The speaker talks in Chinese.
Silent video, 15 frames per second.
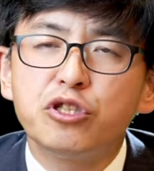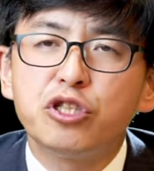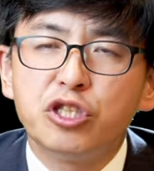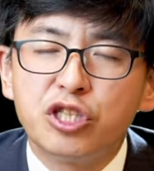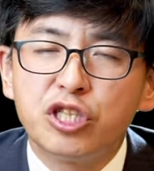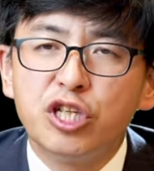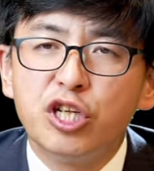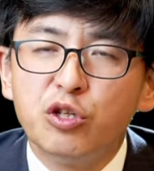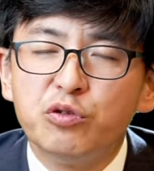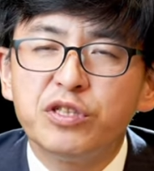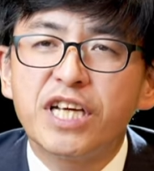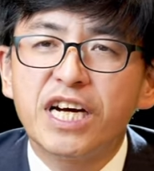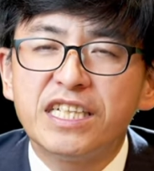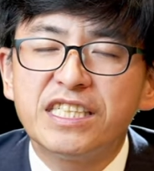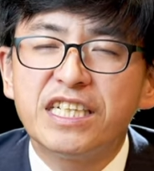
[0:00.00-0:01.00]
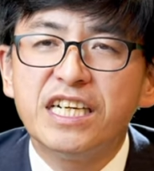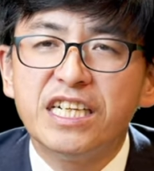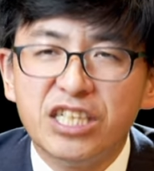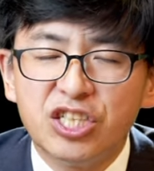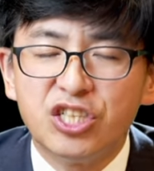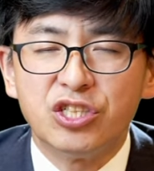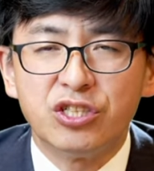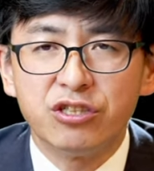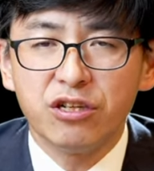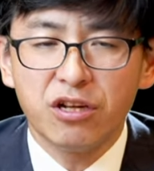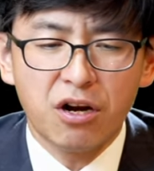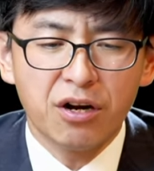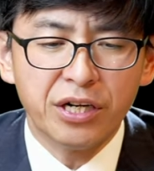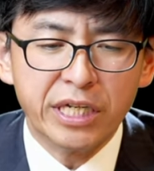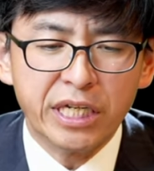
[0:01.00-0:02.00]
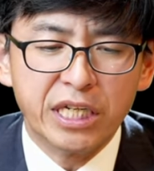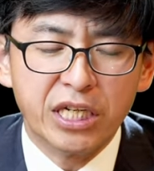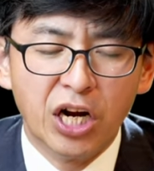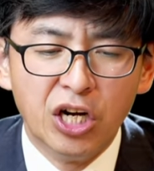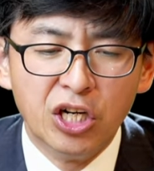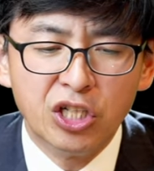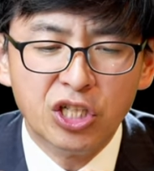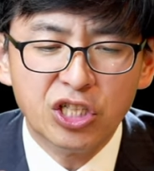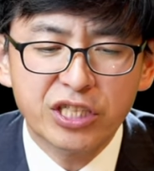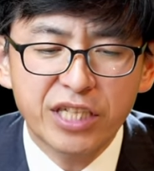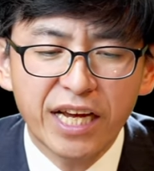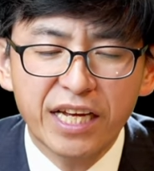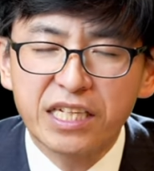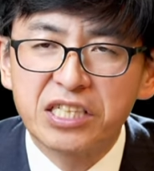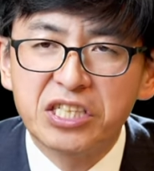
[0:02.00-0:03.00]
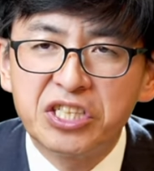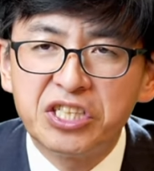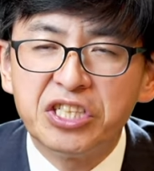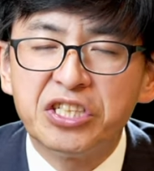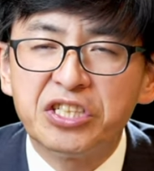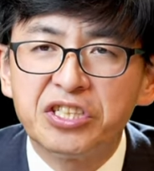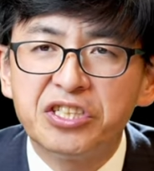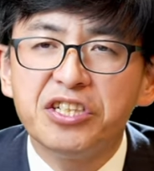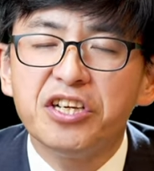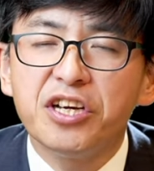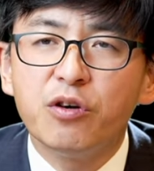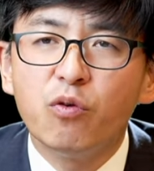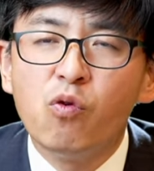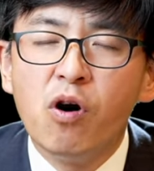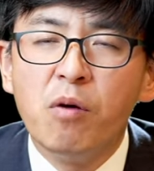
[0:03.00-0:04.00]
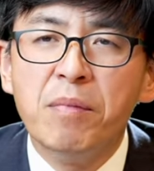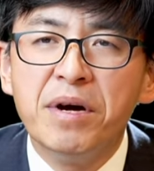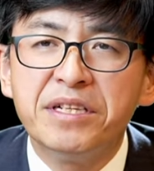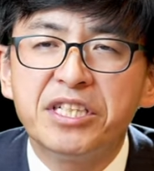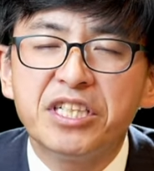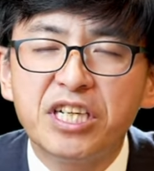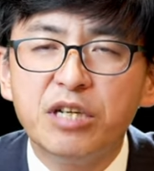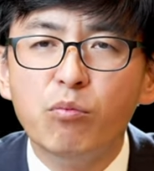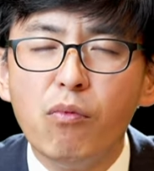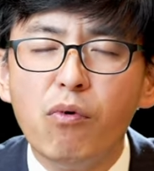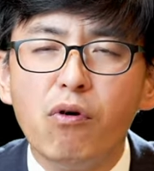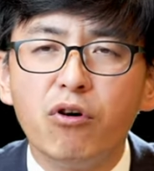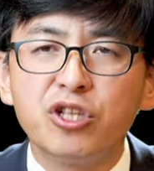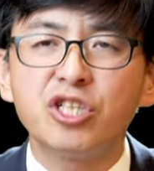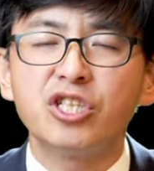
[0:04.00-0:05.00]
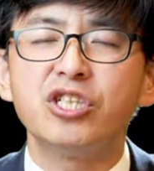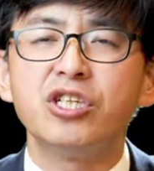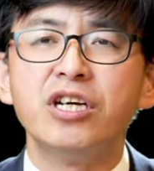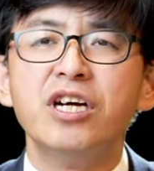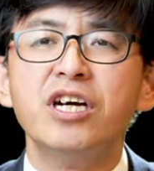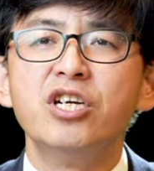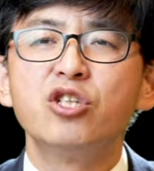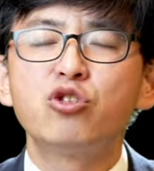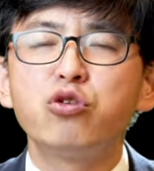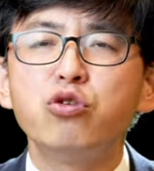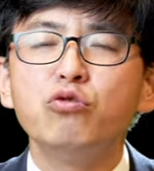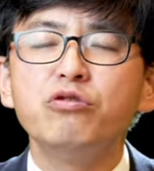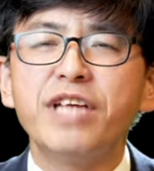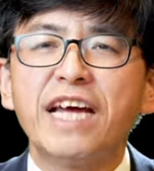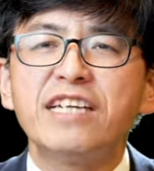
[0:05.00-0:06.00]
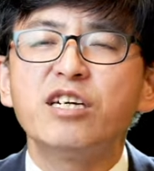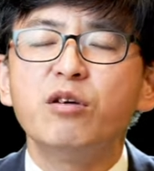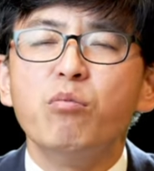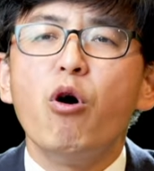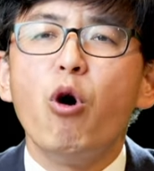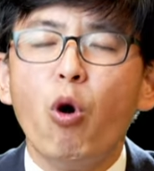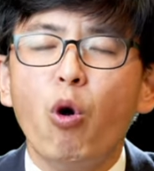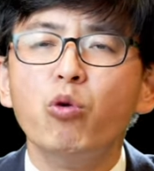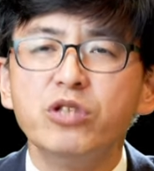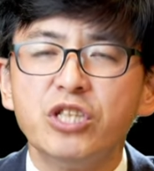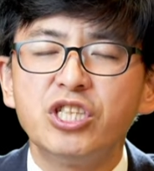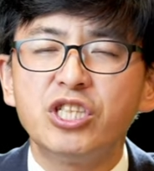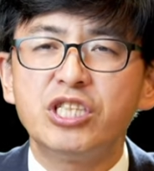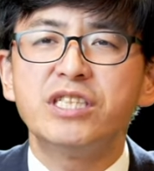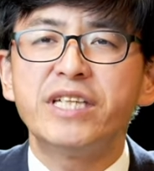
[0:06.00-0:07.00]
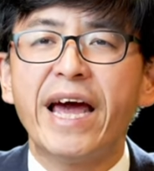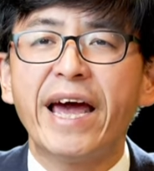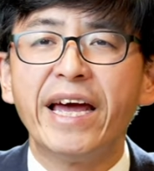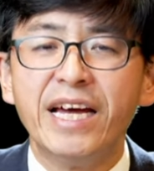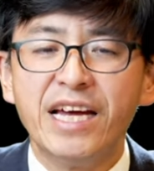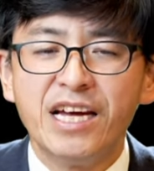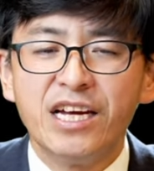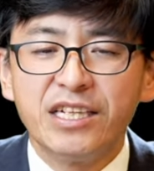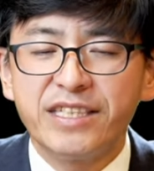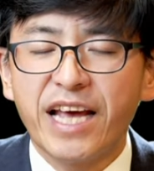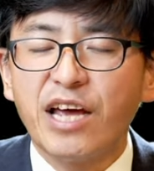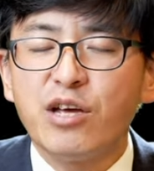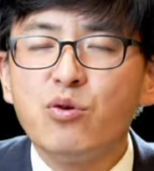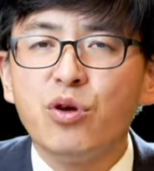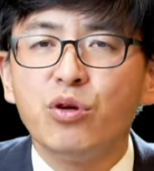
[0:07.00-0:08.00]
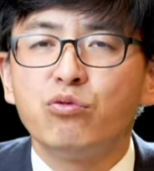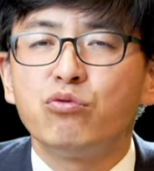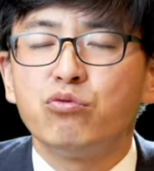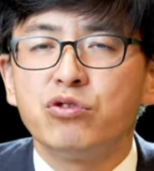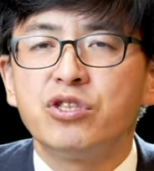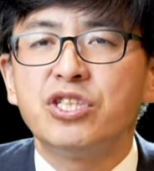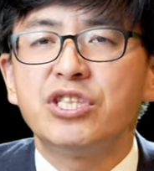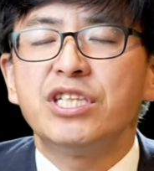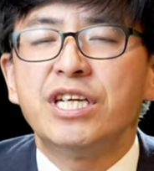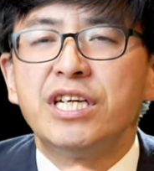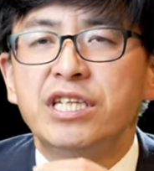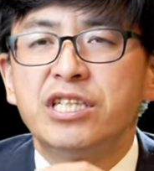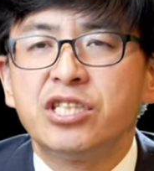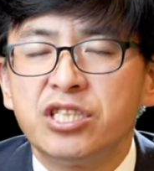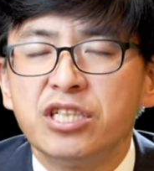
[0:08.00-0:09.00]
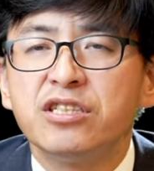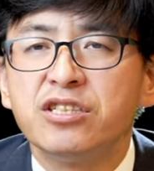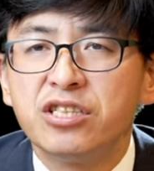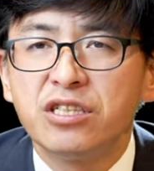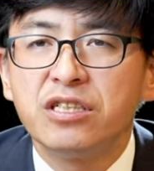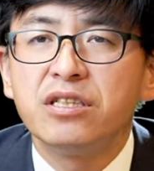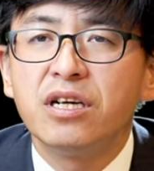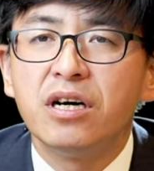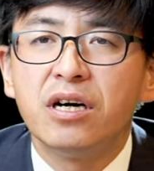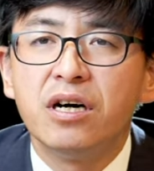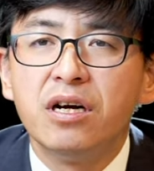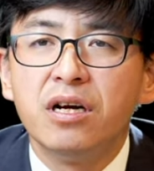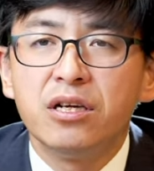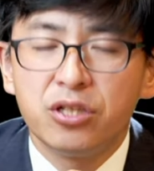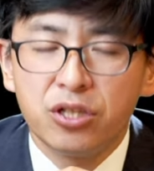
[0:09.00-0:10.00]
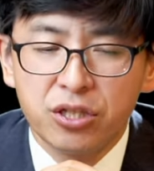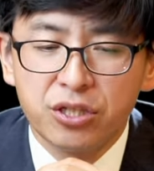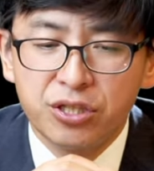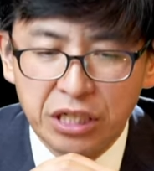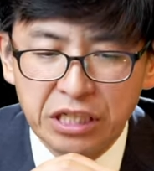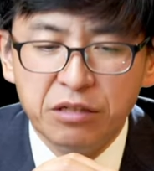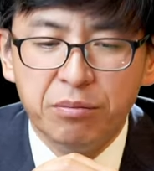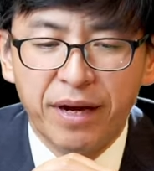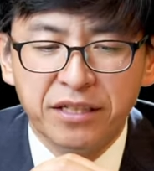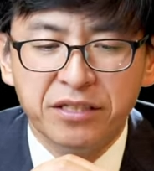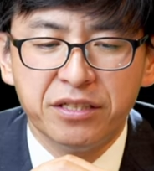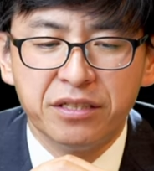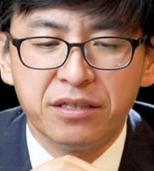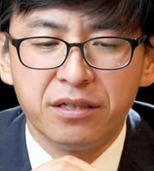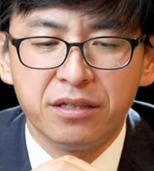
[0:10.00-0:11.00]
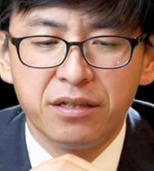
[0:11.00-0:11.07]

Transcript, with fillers: 只是留下一些历史资料而已，而是在警戒我们这个末世处在这幕后的世代，在阅读这些圣经的神的百姓，